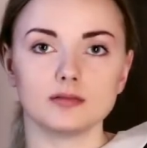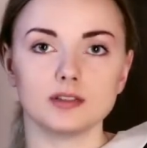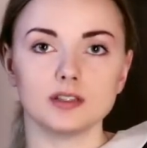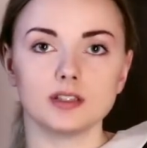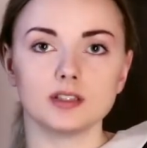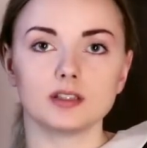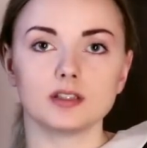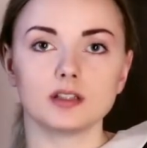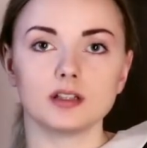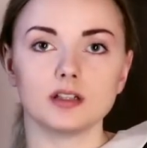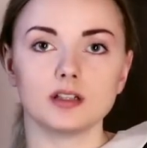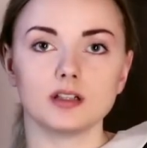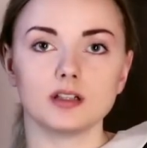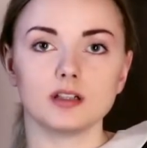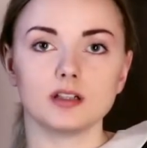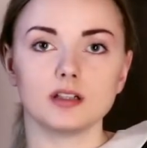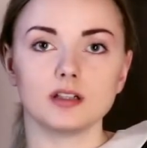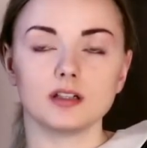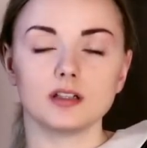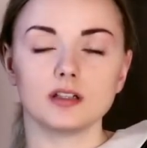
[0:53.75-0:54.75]

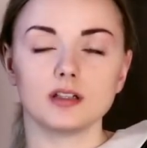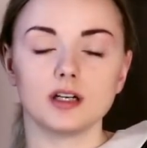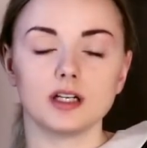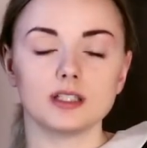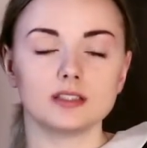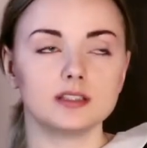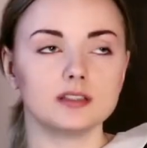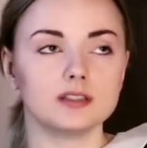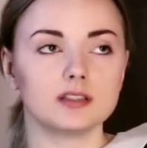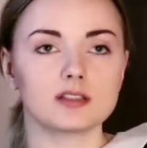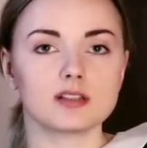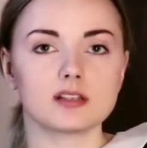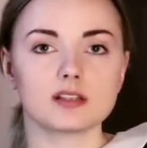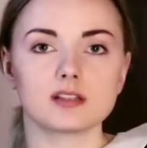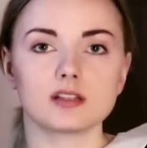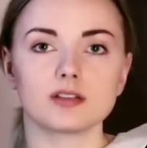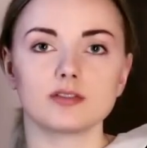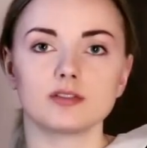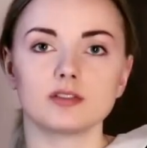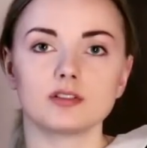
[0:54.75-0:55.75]
Это один из
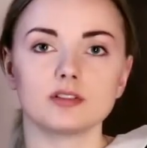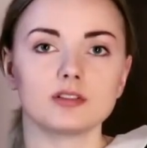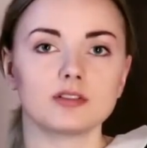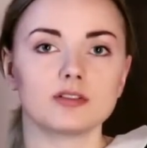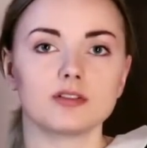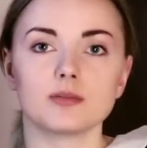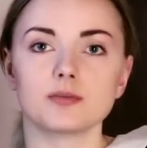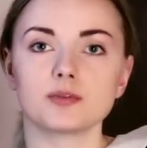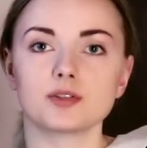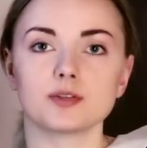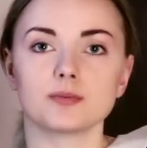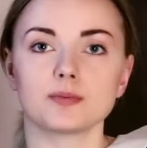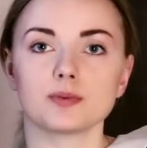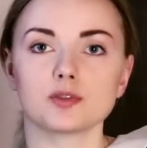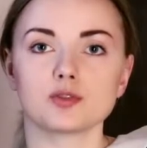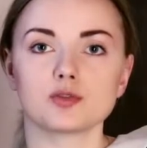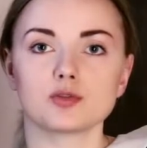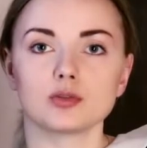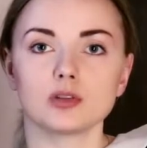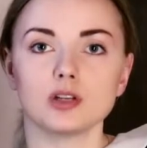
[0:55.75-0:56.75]
основных вообще
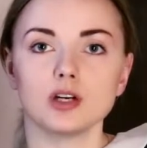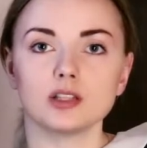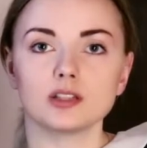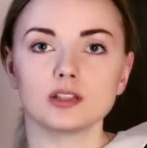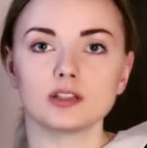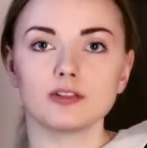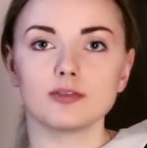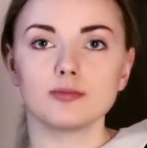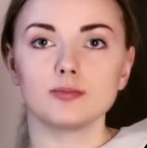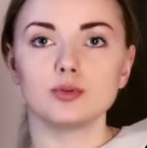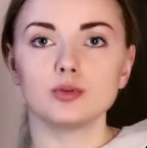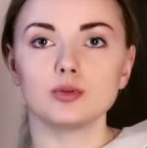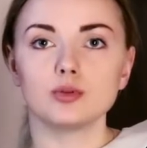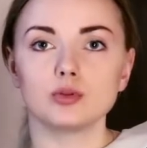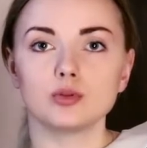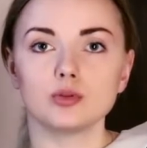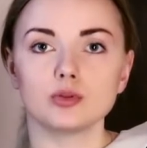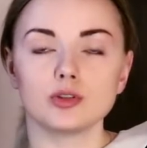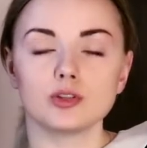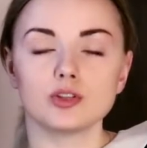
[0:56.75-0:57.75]
постулатов, будь то